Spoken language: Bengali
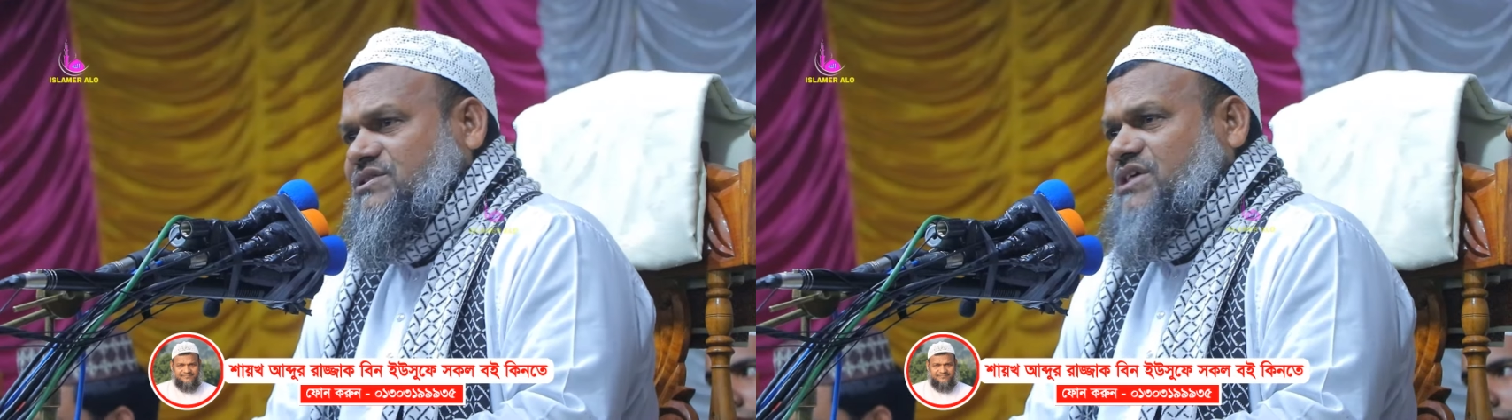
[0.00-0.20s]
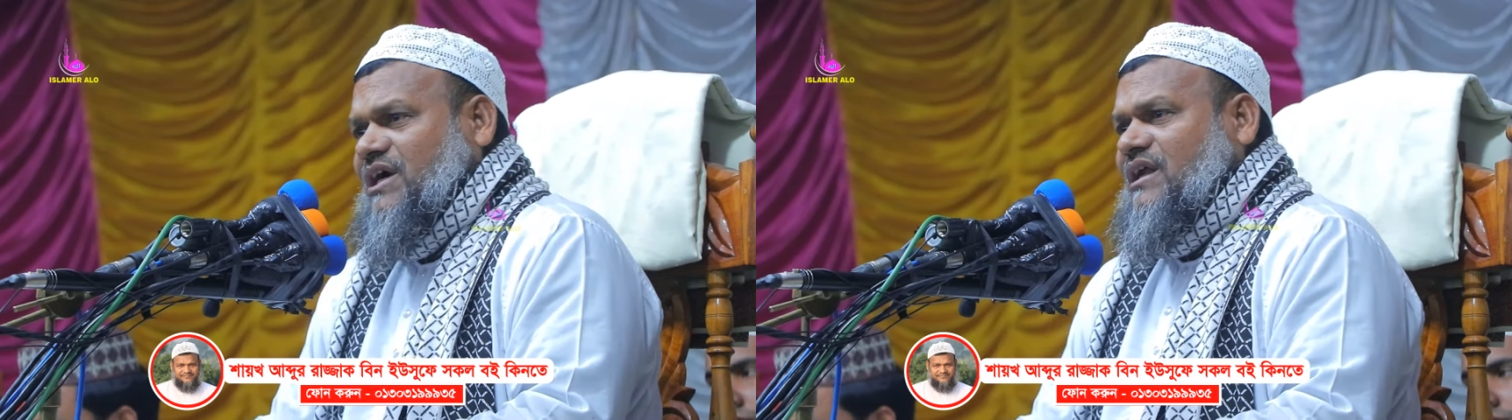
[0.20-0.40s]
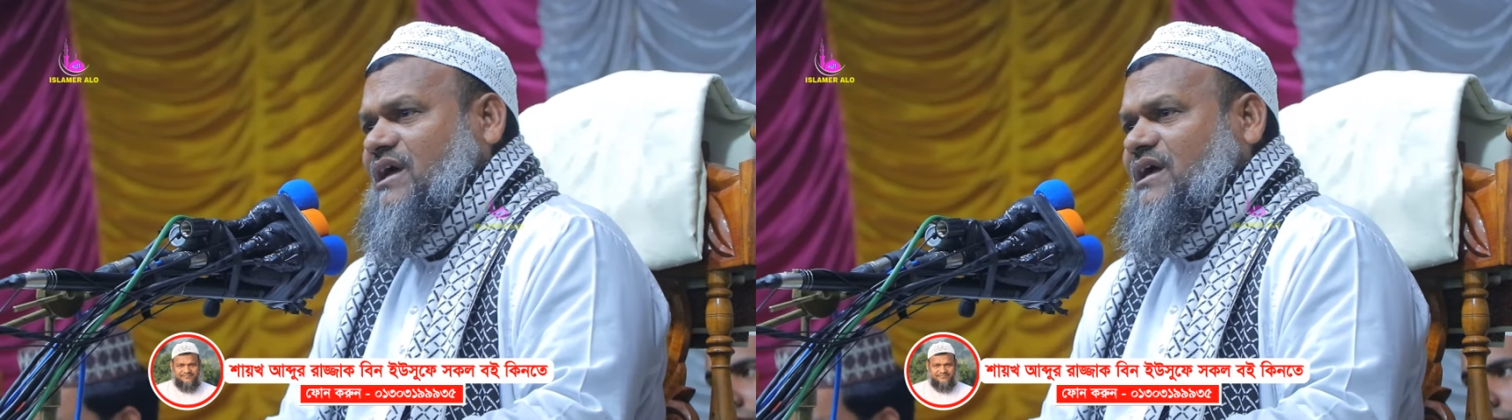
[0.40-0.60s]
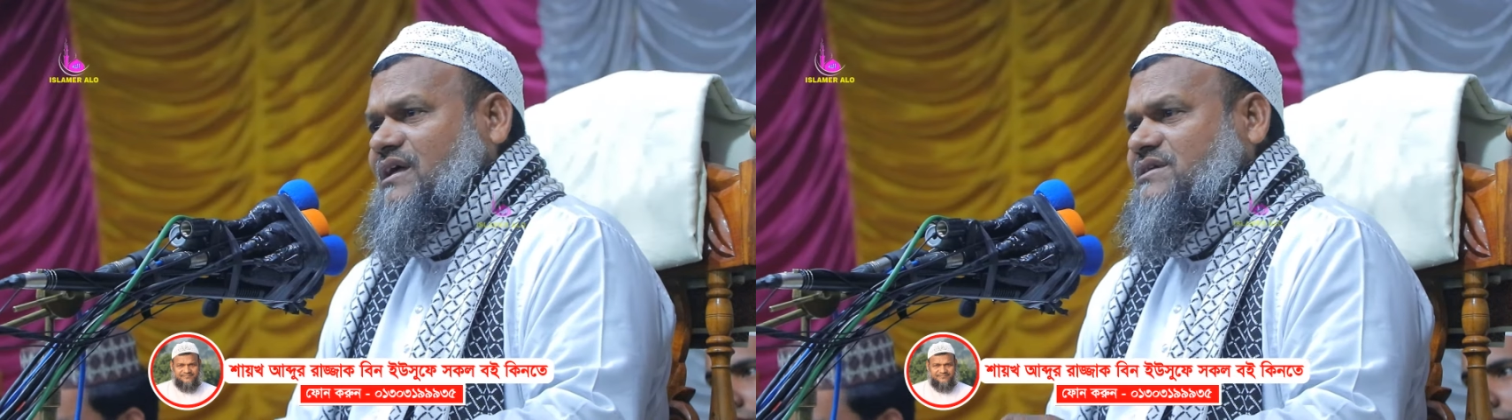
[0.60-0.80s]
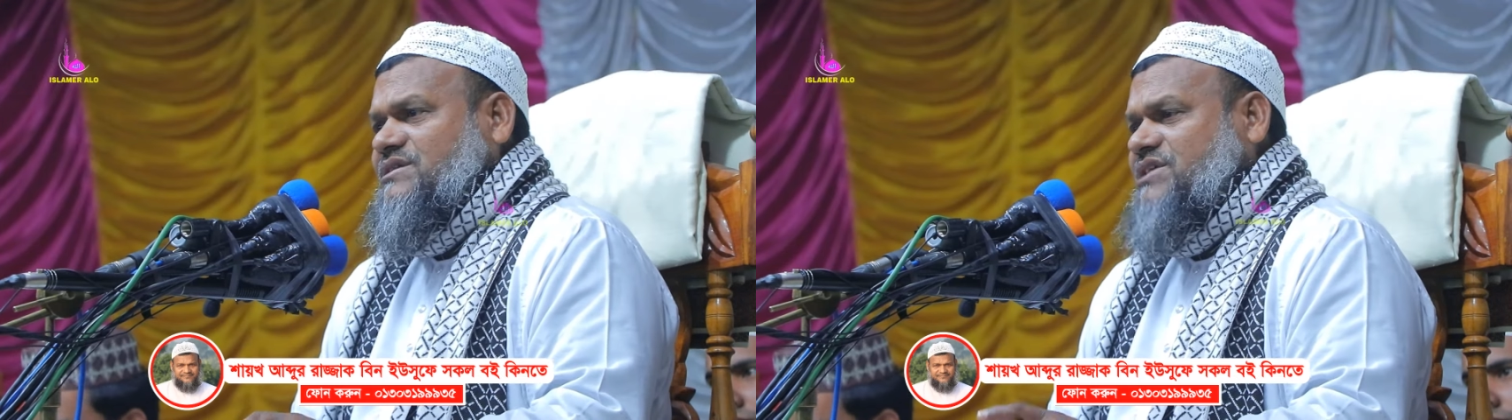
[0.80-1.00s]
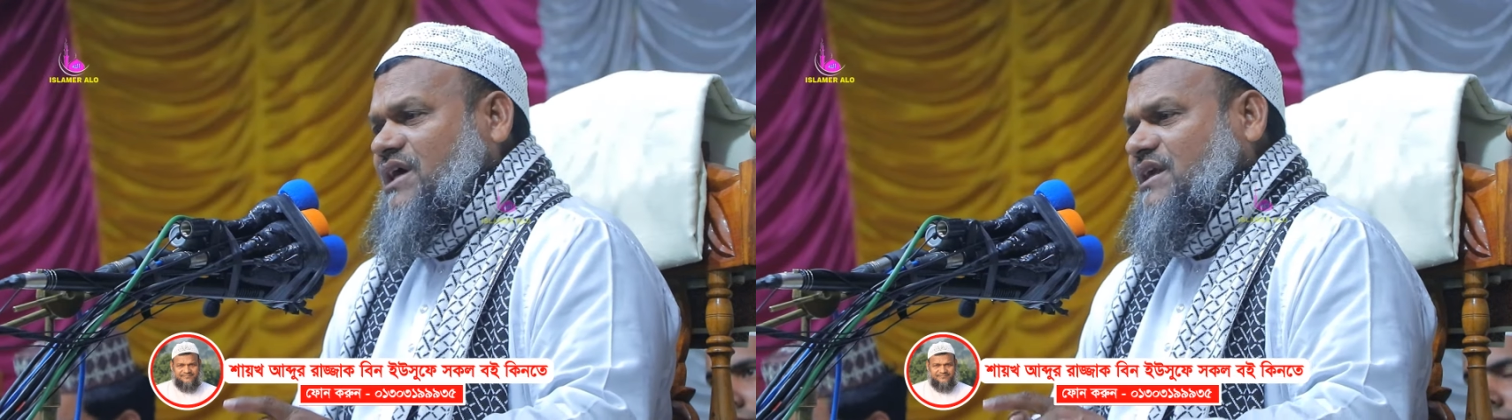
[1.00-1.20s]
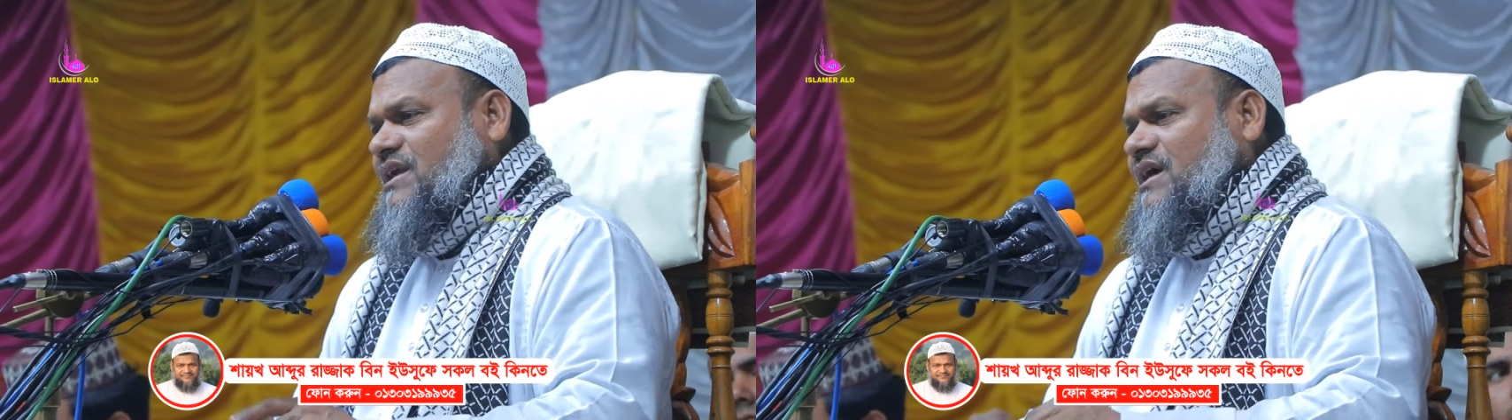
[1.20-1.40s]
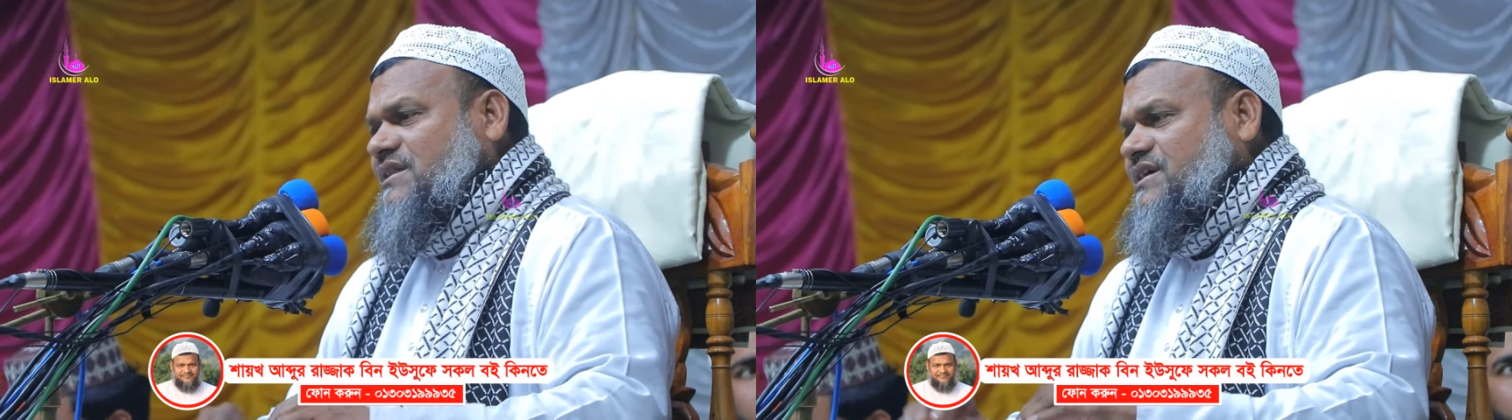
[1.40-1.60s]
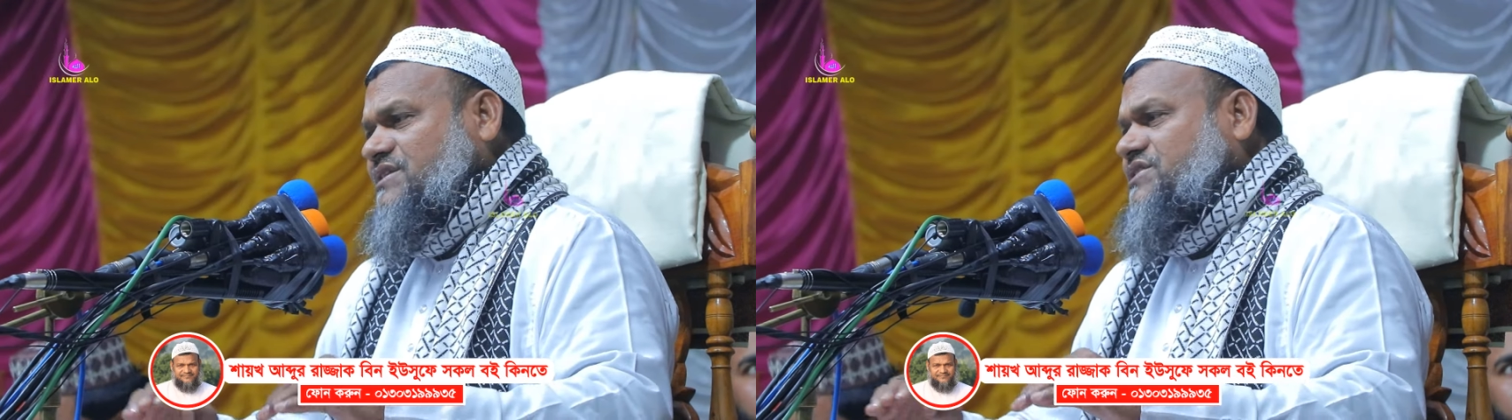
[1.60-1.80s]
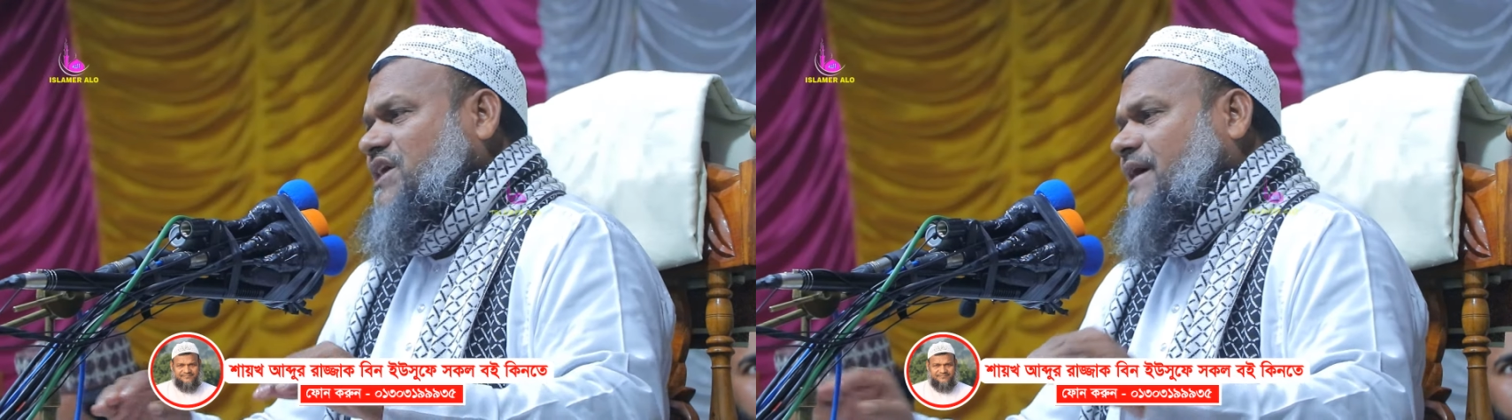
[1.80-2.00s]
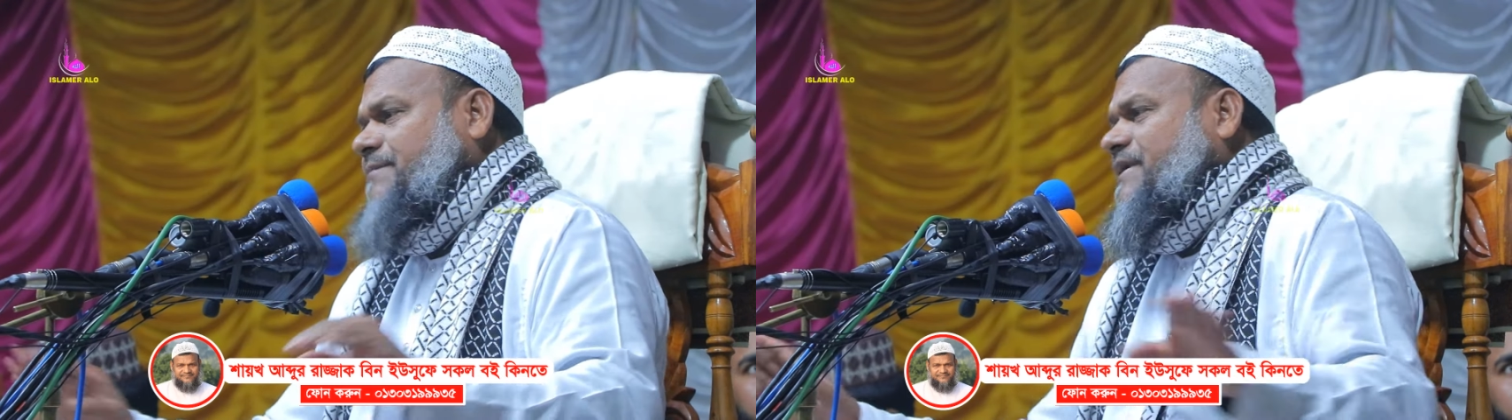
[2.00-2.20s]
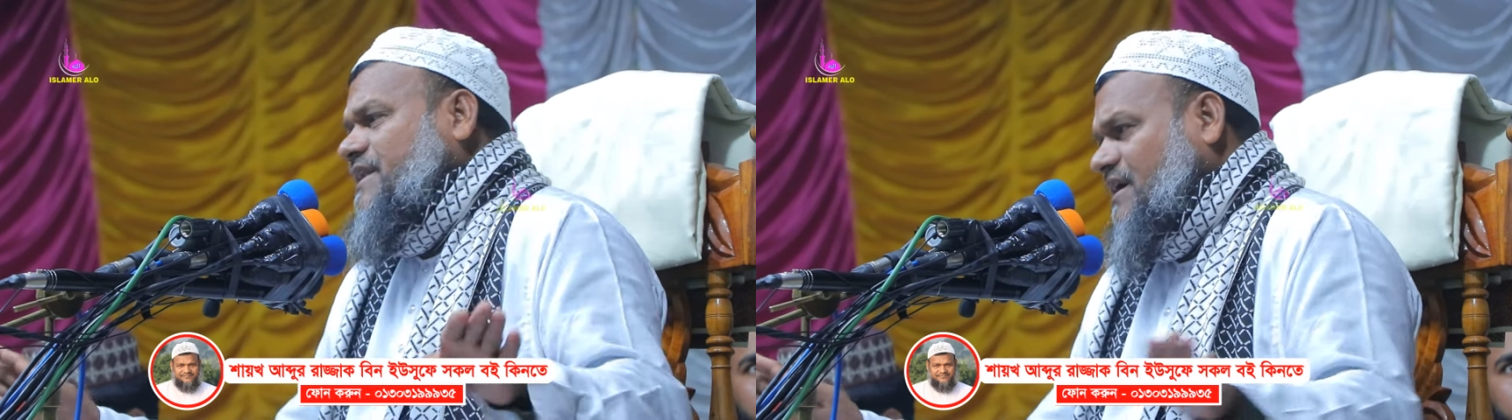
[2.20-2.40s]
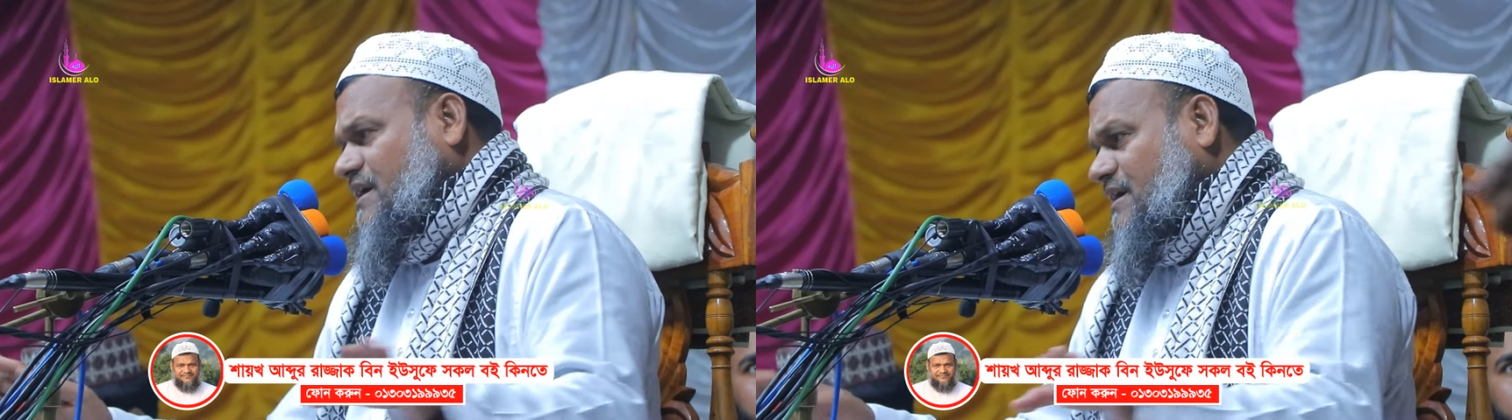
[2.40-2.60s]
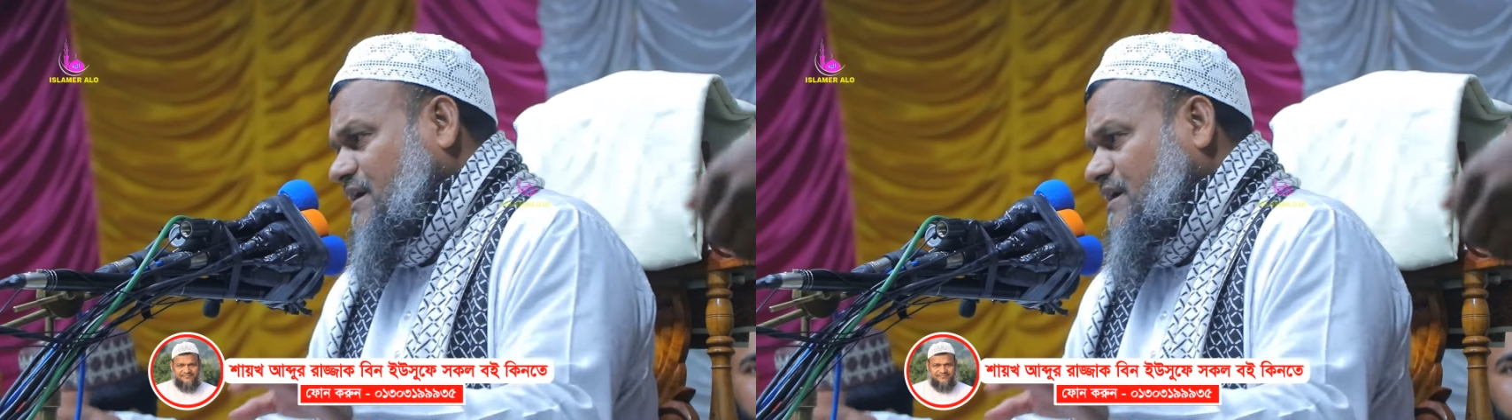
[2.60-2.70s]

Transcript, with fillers: যারা জান্নাতে যাবে না